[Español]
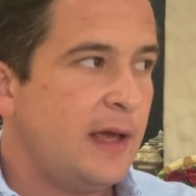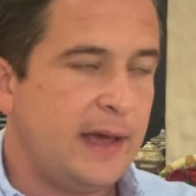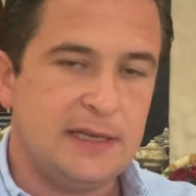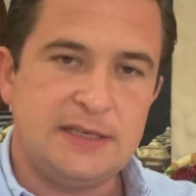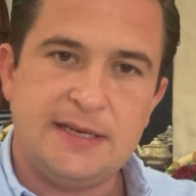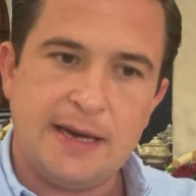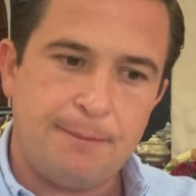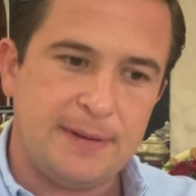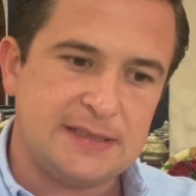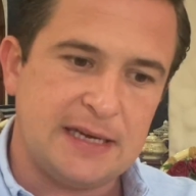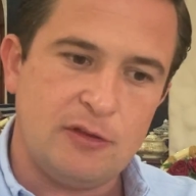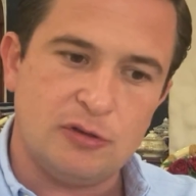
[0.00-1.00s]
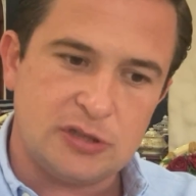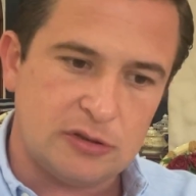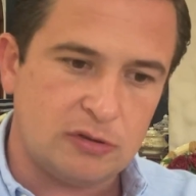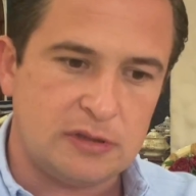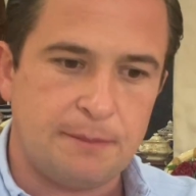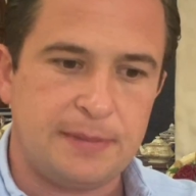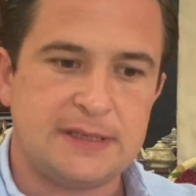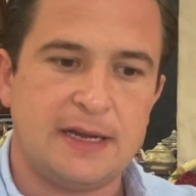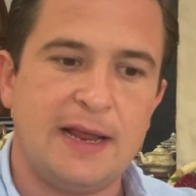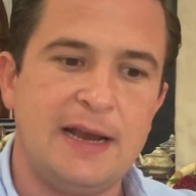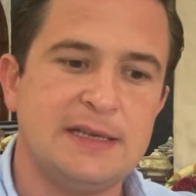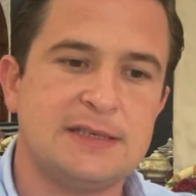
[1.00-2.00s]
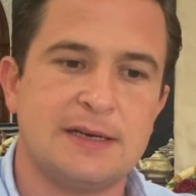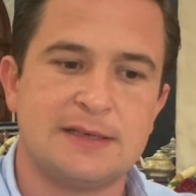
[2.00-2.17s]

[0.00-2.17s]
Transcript: en Chiapas hay dos centros empresariales,